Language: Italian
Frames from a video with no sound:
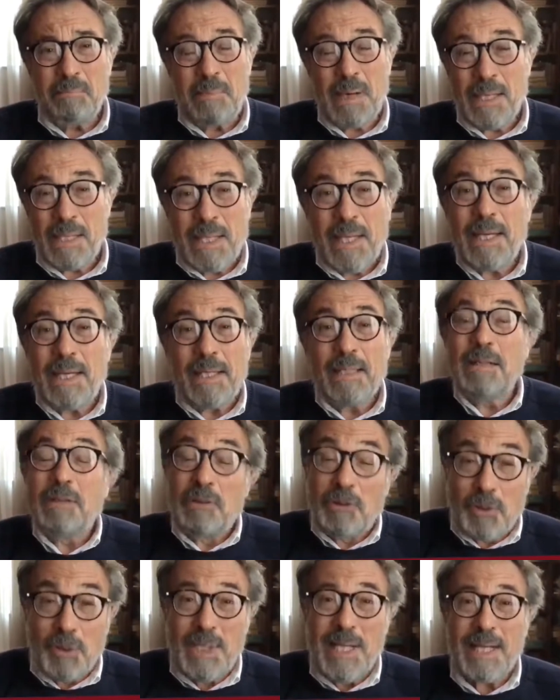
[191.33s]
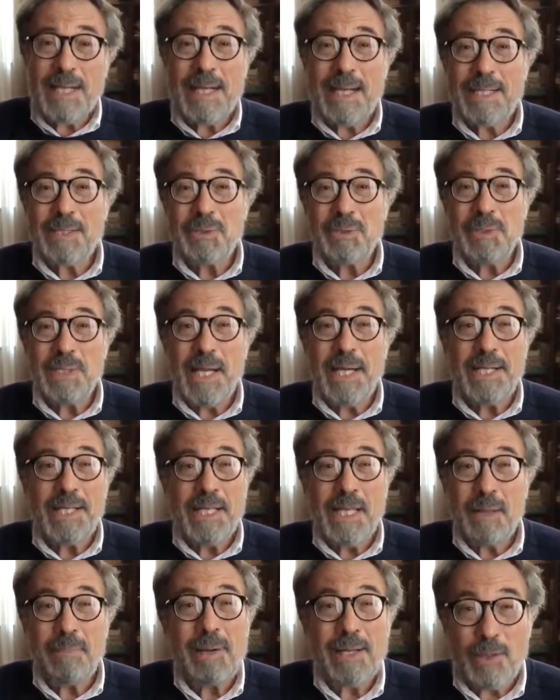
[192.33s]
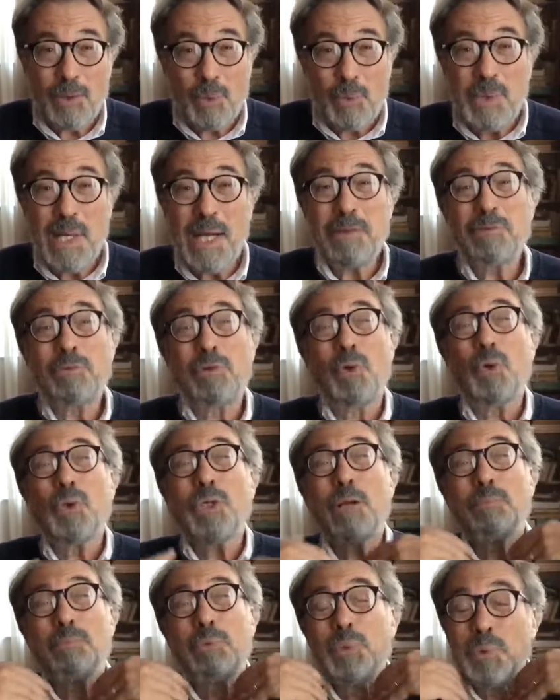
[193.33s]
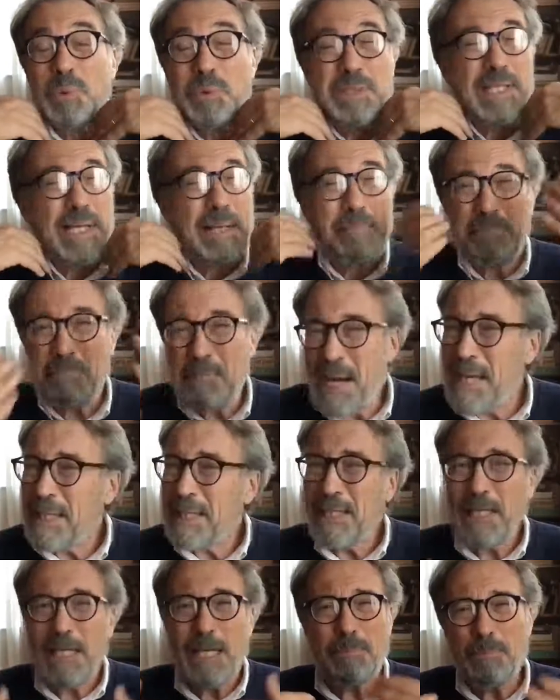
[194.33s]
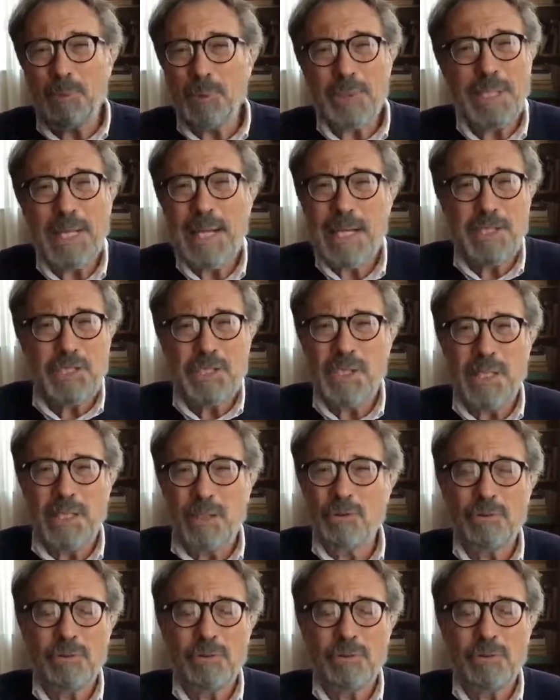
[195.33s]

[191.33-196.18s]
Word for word: ma che non a caso ne ha richiamato una ancora più drammatica, più tragica,